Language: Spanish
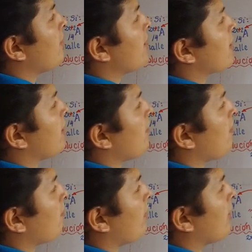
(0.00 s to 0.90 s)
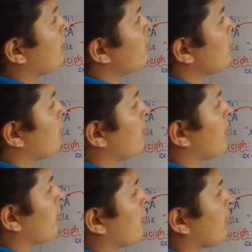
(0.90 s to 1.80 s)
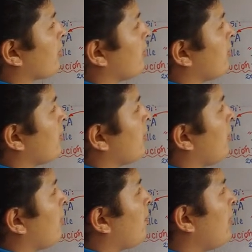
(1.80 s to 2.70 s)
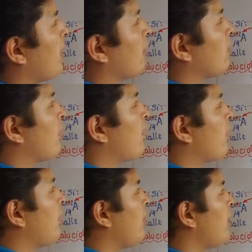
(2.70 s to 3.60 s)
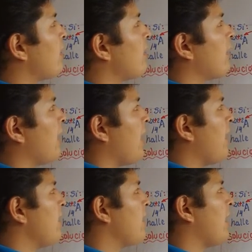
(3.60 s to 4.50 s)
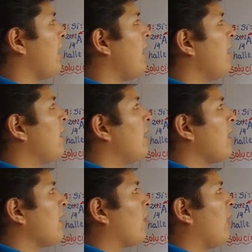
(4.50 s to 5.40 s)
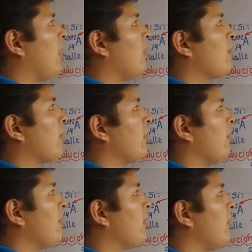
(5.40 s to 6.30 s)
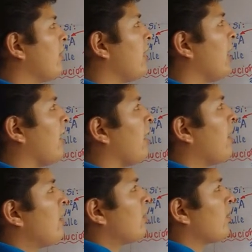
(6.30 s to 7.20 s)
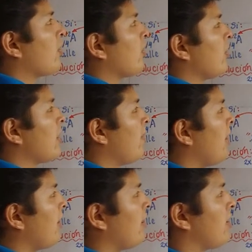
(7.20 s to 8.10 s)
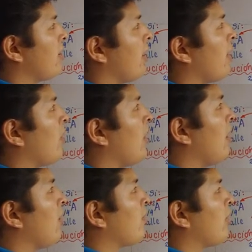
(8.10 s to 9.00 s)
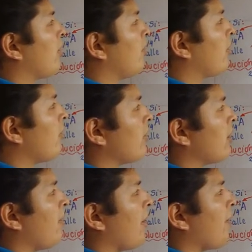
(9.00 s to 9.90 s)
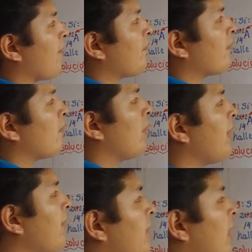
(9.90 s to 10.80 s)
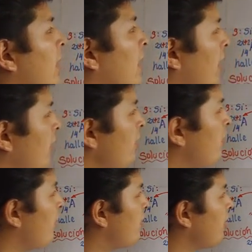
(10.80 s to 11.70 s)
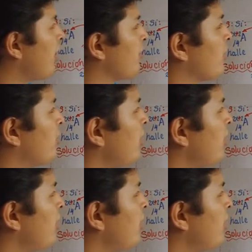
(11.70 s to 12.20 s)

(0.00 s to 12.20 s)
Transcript: masa menos su número atómico. Bien, sus protones de A será igual al número atómico de A. Sus protones de B será igual al número atómico de B. Muy bien, entonces solucionamos. Nos